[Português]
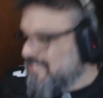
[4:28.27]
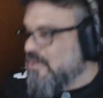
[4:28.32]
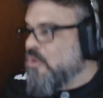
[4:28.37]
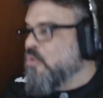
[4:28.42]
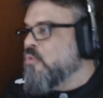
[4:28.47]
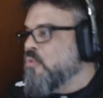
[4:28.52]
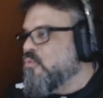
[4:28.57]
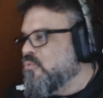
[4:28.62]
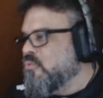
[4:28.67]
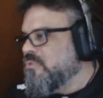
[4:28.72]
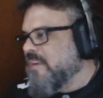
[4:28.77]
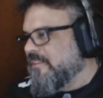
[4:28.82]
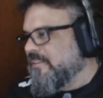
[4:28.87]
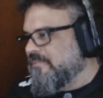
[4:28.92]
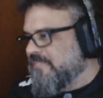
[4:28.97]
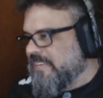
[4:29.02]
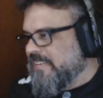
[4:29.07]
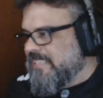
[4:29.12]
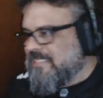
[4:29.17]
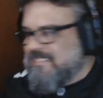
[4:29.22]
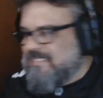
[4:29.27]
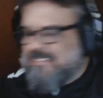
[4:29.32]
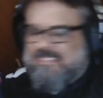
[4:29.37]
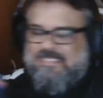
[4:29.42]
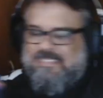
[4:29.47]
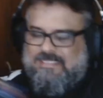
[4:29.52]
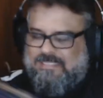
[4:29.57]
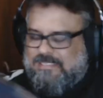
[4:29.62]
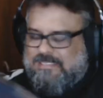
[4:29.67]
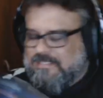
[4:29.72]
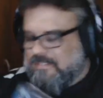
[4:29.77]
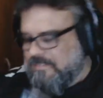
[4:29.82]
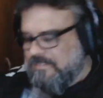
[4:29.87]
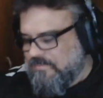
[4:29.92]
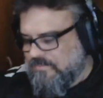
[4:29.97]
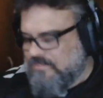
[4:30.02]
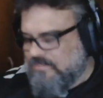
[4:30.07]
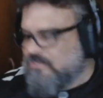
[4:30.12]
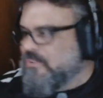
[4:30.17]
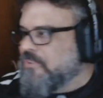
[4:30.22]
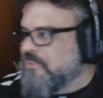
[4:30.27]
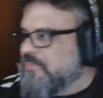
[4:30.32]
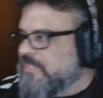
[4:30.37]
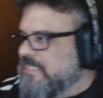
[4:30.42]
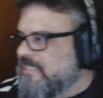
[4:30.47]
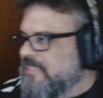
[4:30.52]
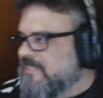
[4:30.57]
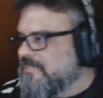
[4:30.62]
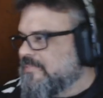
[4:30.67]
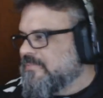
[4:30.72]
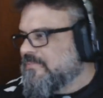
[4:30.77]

Um na frente, não né? Entendi. Não, não.